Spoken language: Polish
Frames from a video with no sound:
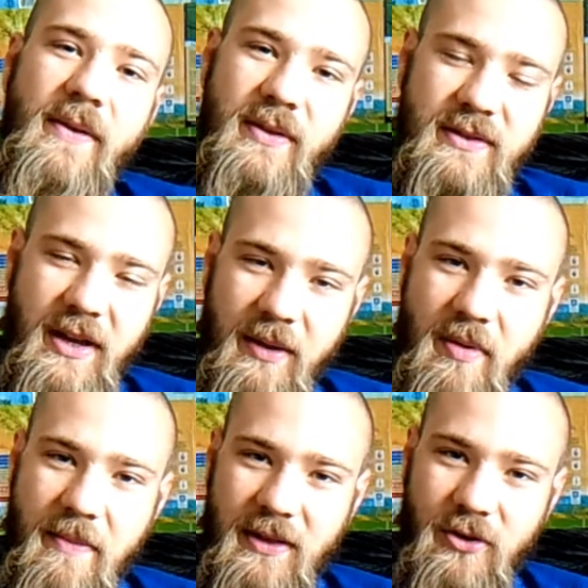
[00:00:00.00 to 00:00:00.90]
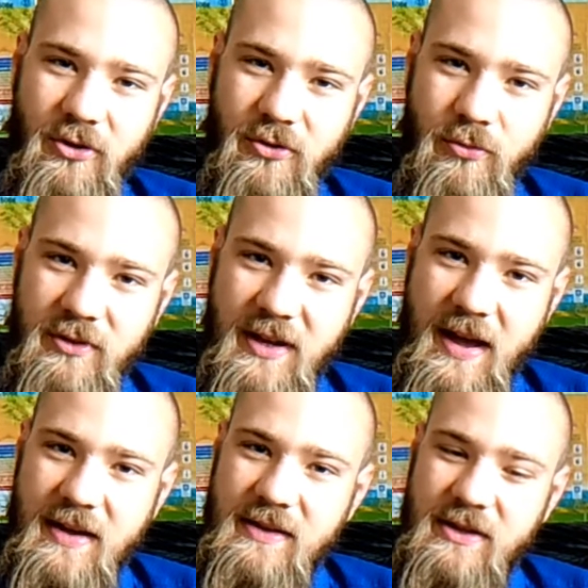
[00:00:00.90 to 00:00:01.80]
Więc yerba mate
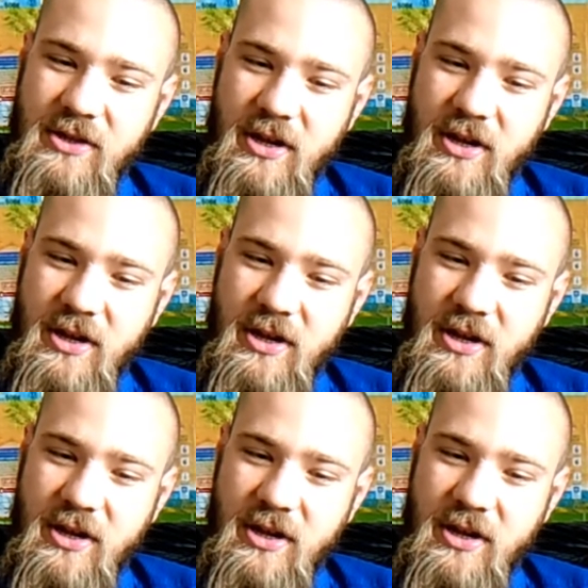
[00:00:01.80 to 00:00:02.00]
odchudza,